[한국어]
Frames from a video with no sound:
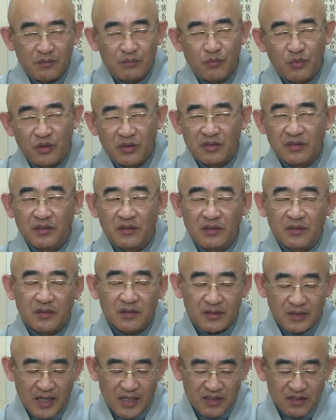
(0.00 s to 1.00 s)

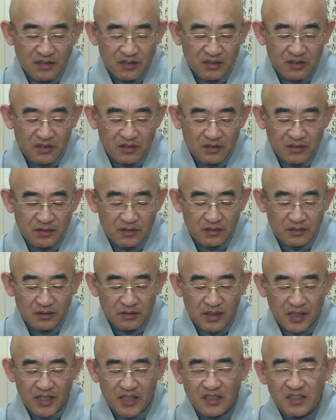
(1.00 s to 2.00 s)
뭐든 다른
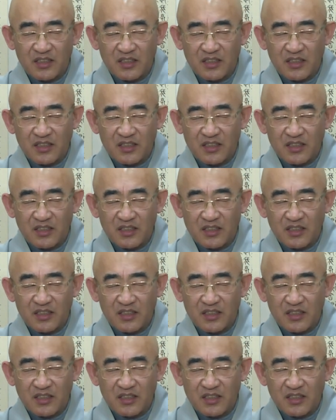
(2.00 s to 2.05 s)
거는 내가